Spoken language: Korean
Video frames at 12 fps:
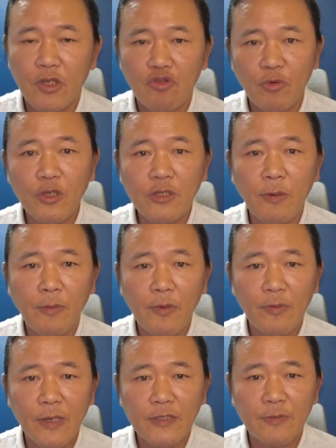이제 두 번째
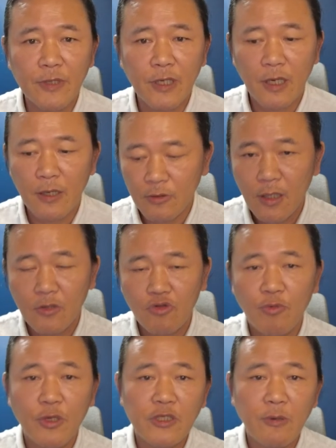방법을 말씀드릴까요
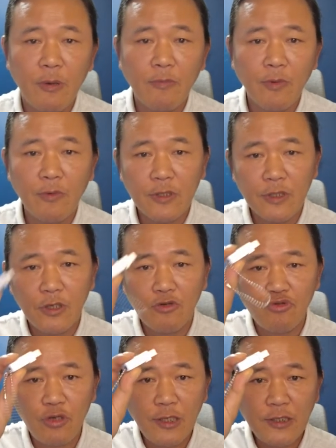두 번째 방법은
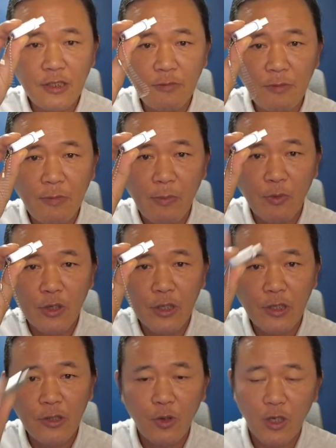이런 USB
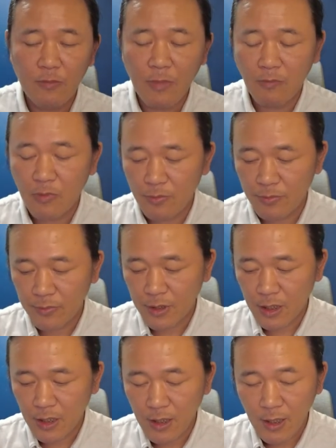메모리를 이용하는
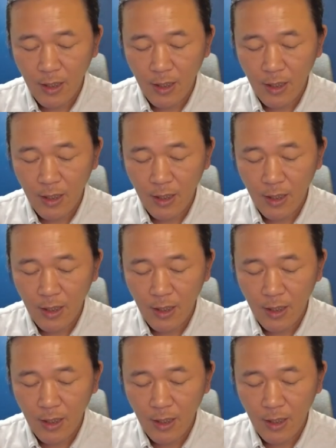방법입니다